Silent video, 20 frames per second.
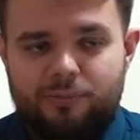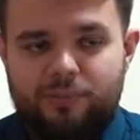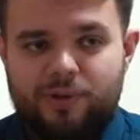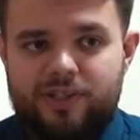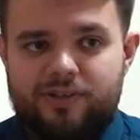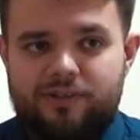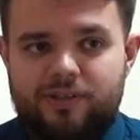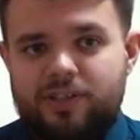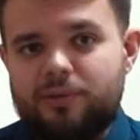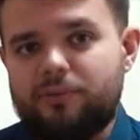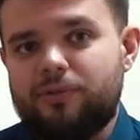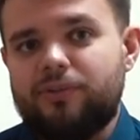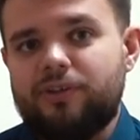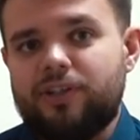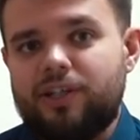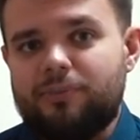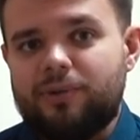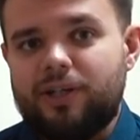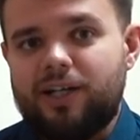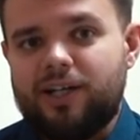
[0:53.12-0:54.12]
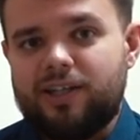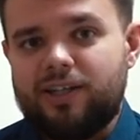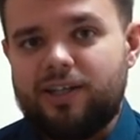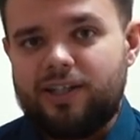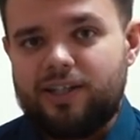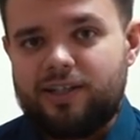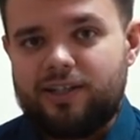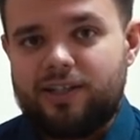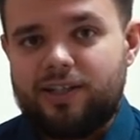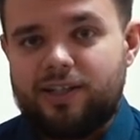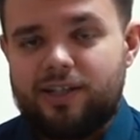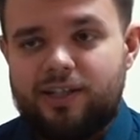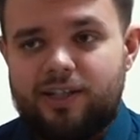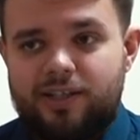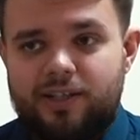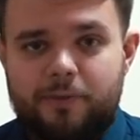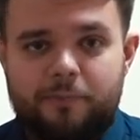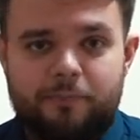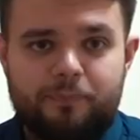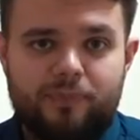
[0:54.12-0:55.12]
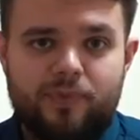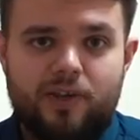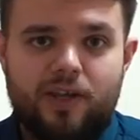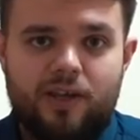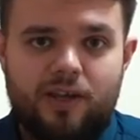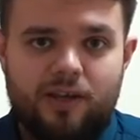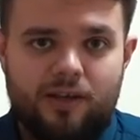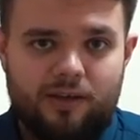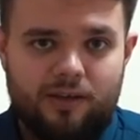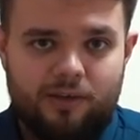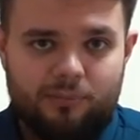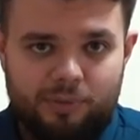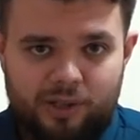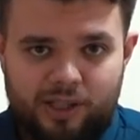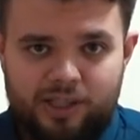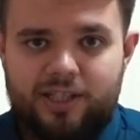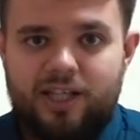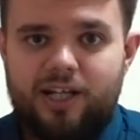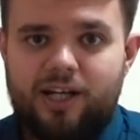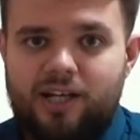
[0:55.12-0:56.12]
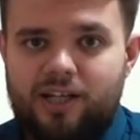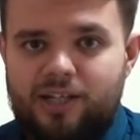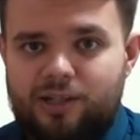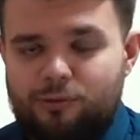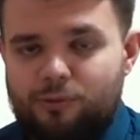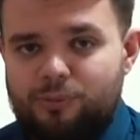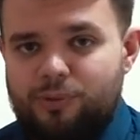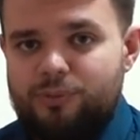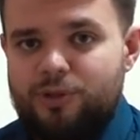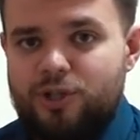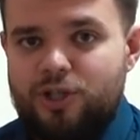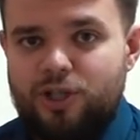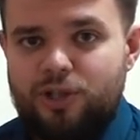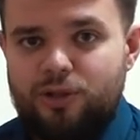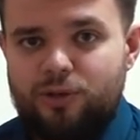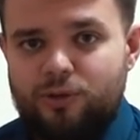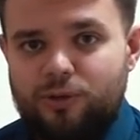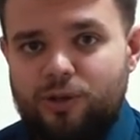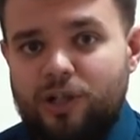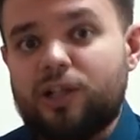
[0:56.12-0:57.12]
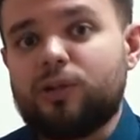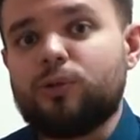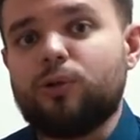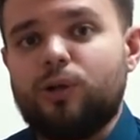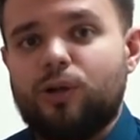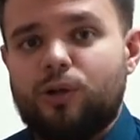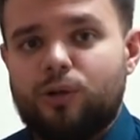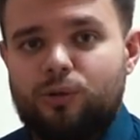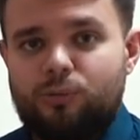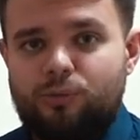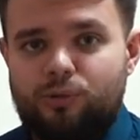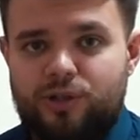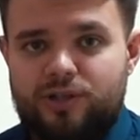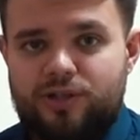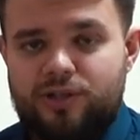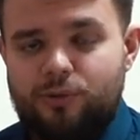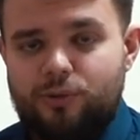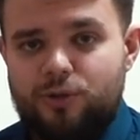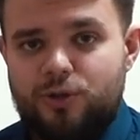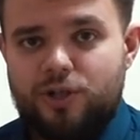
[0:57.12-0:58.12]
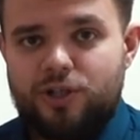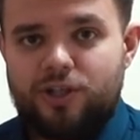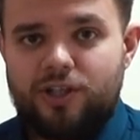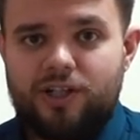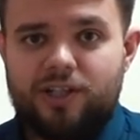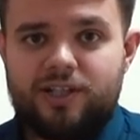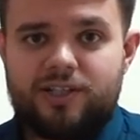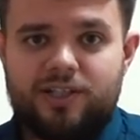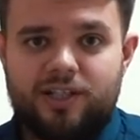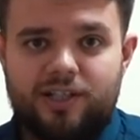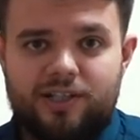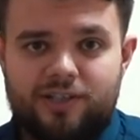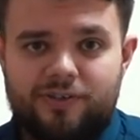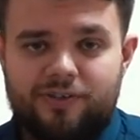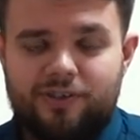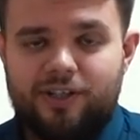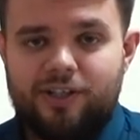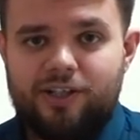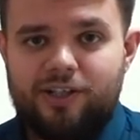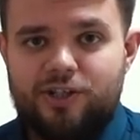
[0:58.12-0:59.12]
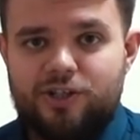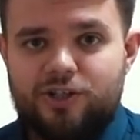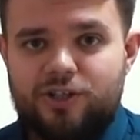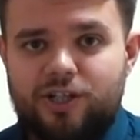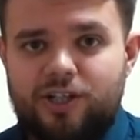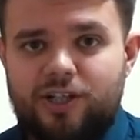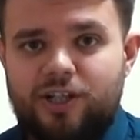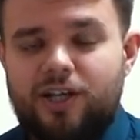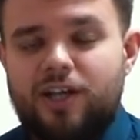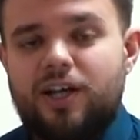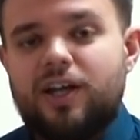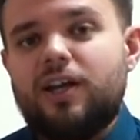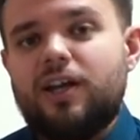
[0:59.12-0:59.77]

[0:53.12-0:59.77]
производимого нами контента. И э, благодаря этому помещению, как только оно будет закончено, а остались финальные штрихи,